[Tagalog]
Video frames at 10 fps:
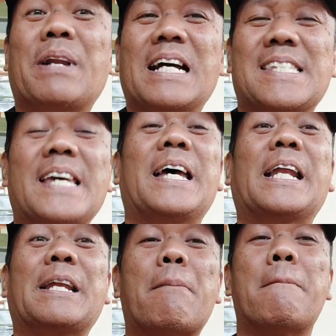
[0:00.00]
sobrang
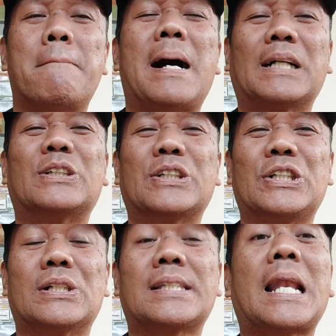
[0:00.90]
saya ni Manong
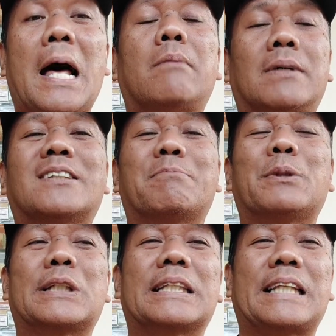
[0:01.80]
Diyos salamat
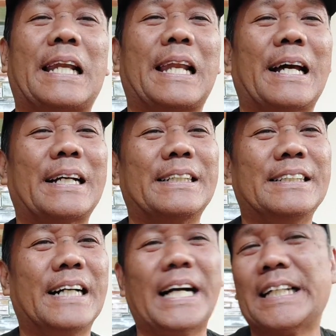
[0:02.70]
po
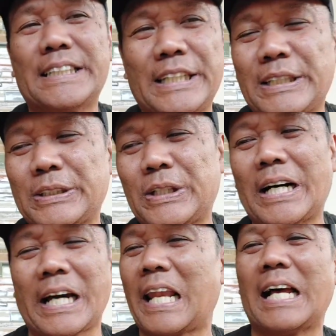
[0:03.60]
talaga hindi ko
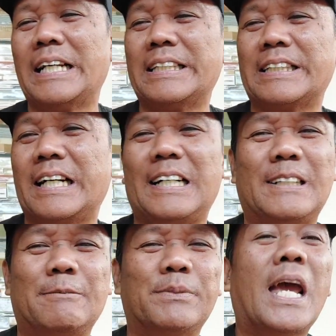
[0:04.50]
akalain
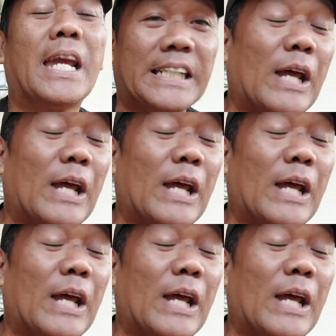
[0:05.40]
um,